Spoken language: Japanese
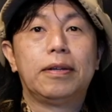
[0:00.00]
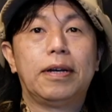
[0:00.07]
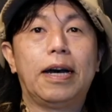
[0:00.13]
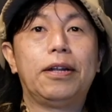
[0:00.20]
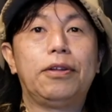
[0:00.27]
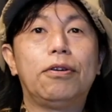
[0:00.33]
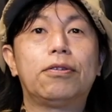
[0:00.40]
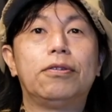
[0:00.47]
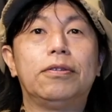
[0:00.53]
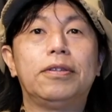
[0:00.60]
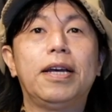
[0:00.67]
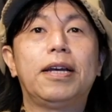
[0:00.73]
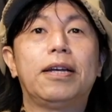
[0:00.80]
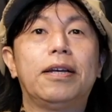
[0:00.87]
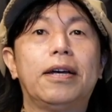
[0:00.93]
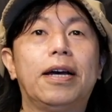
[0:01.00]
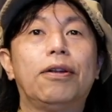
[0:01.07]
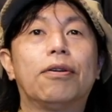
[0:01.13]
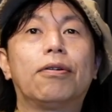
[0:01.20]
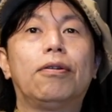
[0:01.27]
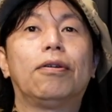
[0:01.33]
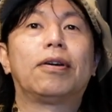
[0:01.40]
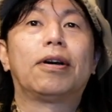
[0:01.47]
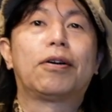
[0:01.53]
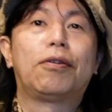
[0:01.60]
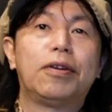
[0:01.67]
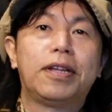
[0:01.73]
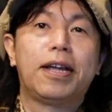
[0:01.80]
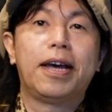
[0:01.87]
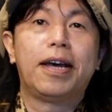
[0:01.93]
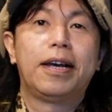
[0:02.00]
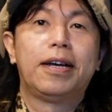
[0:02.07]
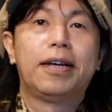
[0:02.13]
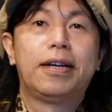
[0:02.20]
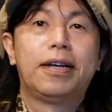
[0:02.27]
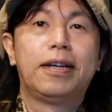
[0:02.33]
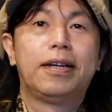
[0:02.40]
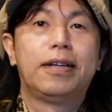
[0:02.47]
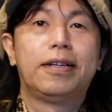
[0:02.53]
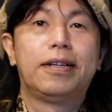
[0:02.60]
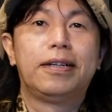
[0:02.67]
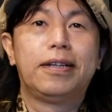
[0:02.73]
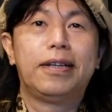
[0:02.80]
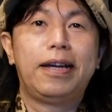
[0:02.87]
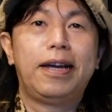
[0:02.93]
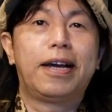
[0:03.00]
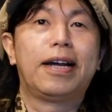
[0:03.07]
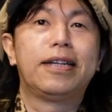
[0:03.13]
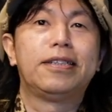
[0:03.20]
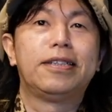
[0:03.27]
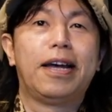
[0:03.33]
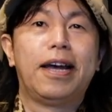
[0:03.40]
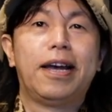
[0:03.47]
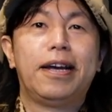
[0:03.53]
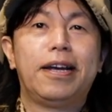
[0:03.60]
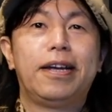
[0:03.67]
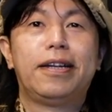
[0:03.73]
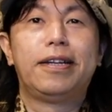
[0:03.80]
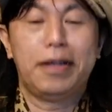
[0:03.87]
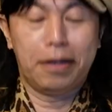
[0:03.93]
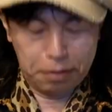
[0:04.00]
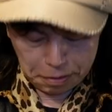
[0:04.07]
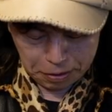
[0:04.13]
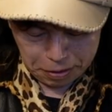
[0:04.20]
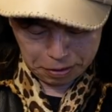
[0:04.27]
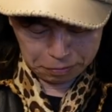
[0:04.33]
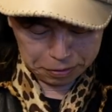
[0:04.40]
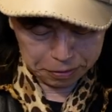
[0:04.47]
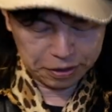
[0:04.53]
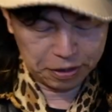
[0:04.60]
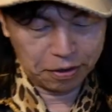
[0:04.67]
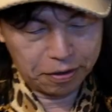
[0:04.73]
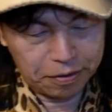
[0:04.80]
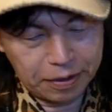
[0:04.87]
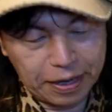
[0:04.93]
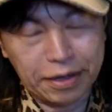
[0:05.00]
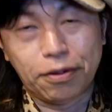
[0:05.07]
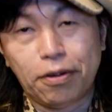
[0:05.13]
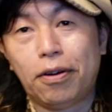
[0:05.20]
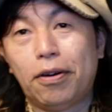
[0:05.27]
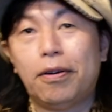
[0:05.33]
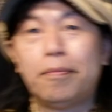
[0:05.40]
あのよくねあのここれでええ感じでねいくんですけどあの